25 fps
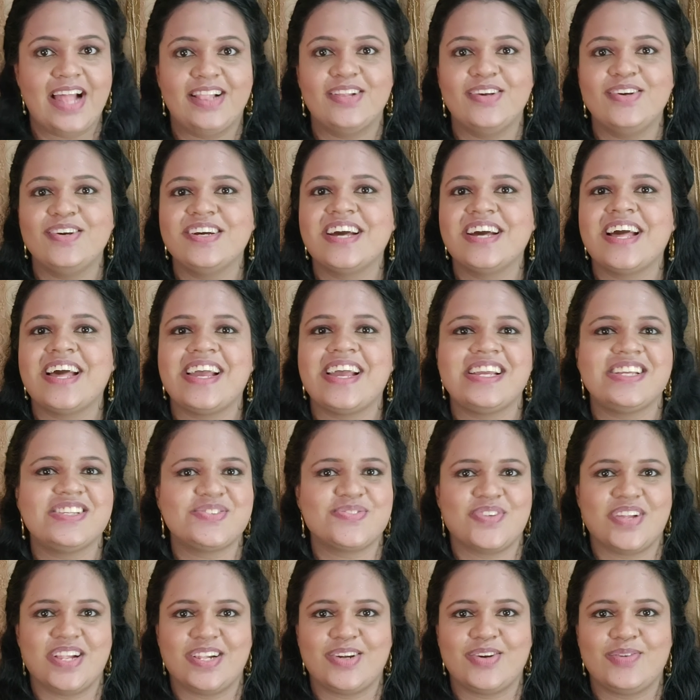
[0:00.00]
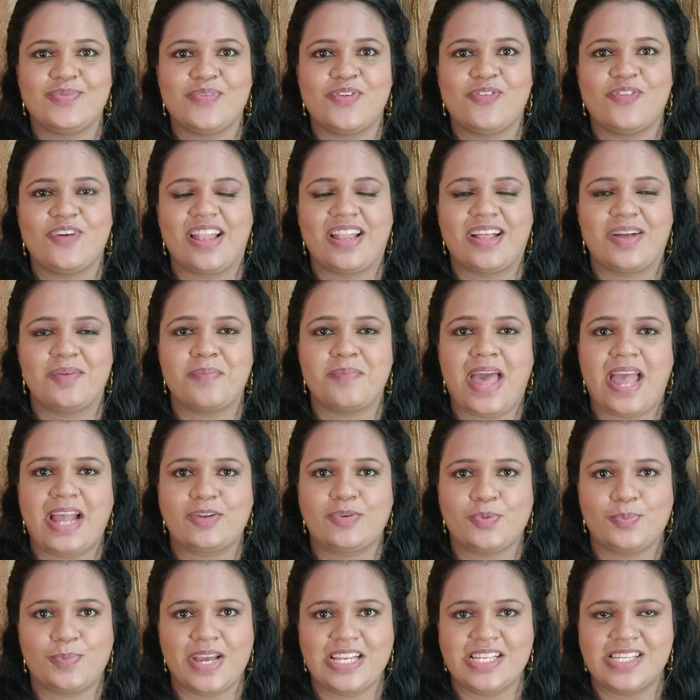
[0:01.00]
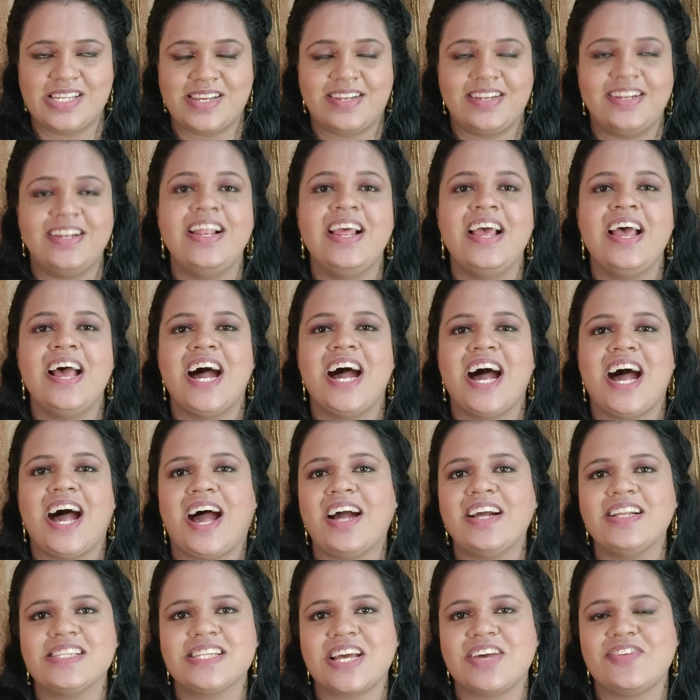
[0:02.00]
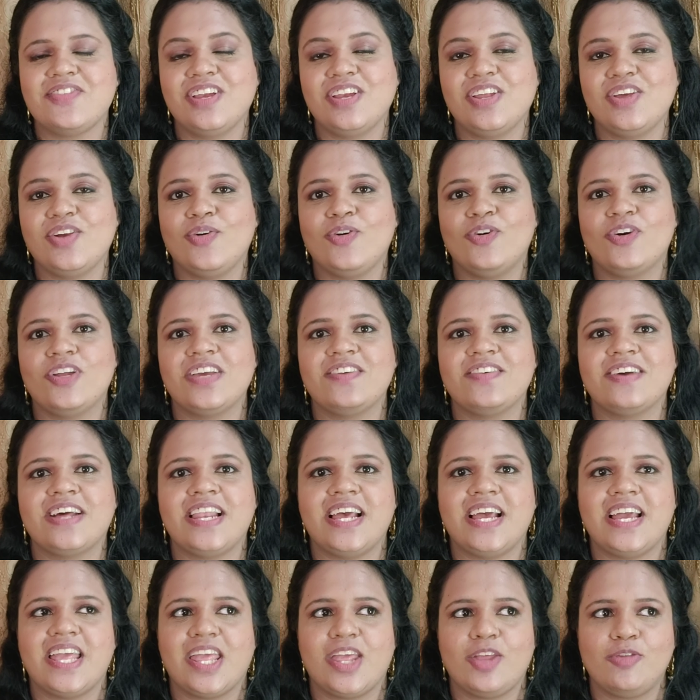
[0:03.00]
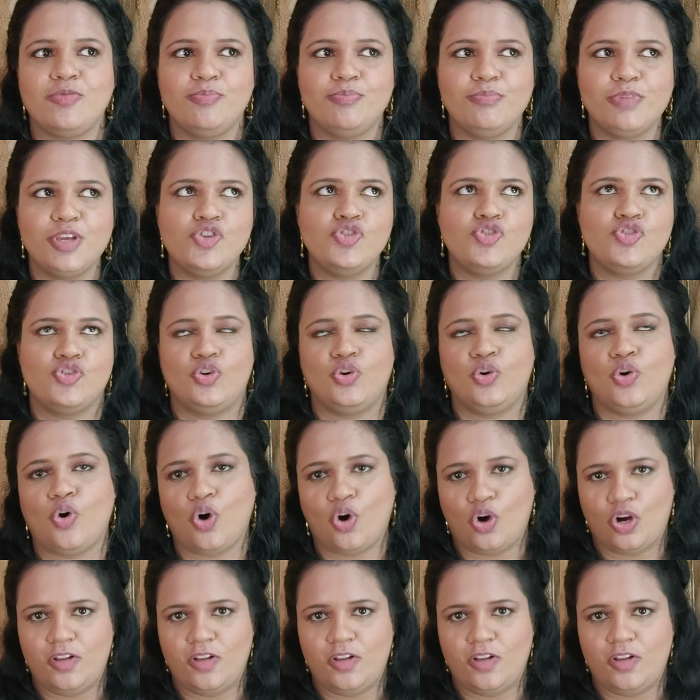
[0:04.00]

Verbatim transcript: हेलो गाइस वेलकम वेलकम बैक टू माय चैनल आज का वीडियो होने वाला है मीशो